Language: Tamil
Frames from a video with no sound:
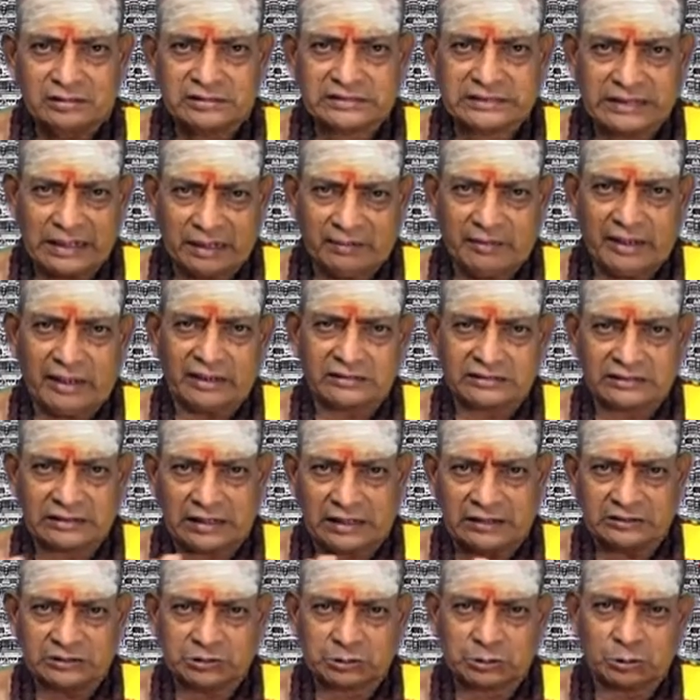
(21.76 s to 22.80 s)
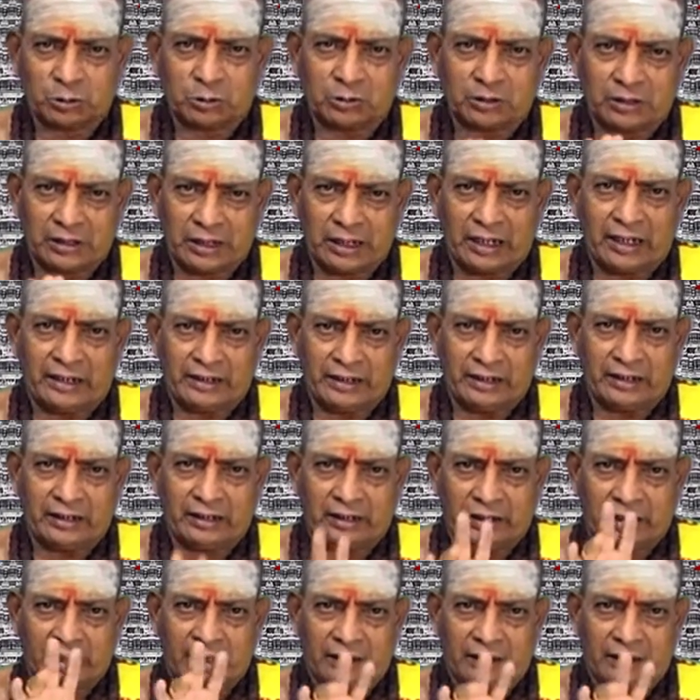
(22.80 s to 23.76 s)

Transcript: சமய சான்றோர்களாகிய